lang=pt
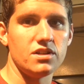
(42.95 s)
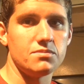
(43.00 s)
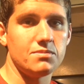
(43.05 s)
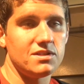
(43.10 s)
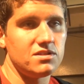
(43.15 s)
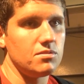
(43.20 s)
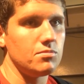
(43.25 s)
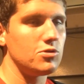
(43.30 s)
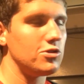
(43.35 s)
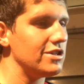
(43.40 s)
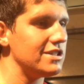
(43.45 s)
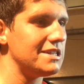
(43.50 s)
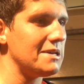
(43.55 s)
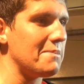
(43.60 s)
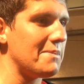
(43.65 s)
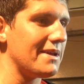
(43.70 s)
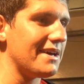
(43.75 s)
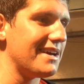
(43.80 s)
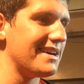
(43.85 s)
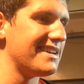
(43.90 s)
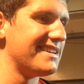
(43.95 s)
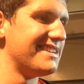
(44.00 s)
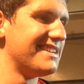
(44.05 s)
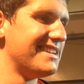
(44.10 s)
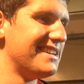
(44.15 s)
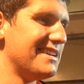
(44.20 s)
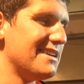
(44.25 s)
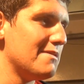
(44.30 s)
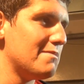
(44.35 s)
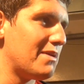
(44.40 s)
Mas vamos torcer para
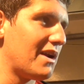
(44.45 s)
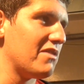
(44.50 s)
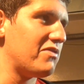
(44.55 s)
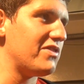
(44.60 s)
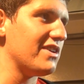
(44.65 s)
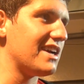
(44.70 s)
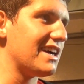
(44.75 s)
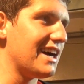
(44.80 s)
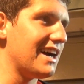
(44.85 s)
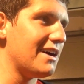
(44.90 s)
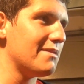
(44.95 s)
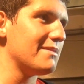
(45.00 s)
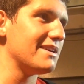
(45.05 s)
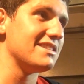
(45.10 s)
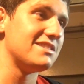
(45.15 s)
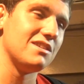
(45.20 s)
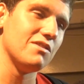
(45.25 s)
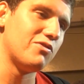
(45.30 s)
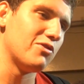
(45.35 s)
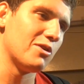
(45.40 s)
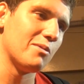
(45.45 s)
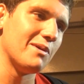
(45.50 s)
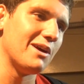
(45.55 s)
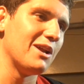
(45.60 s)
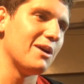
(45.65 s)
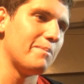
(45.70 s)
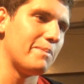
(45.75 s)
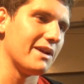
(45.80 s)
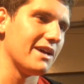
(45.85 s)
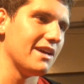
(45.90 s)
para ficar, mas se for
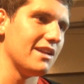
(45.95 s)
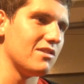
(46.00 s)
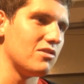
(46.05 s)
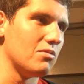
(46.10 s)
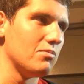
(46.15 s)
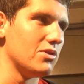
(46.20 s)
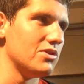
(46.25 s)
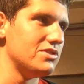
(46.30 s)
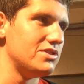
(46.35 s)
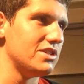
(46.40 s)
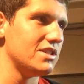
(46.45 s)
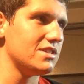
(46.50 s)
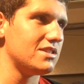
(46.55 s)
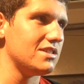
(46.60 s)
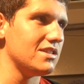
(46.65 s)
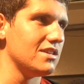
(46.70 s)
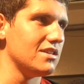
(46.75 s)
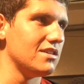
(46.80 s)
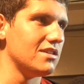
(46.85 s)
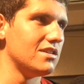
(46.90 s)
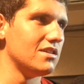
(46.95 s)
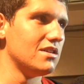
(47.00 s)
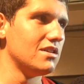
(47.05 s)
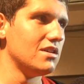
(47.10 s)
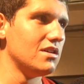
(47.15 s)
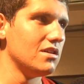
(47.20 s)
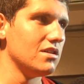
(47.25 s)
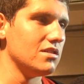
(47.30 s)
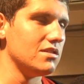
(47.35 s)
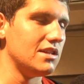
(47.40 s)
melhor para ele, como eu disse,
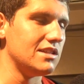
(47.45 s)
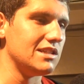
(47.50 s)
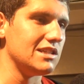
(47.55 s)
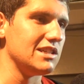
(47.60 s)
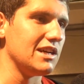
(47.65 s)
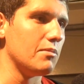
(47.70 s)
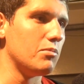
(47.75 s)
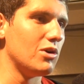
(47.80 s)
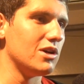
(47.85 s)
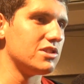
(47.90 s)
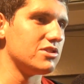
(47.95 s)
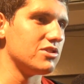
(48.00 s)
desejar boa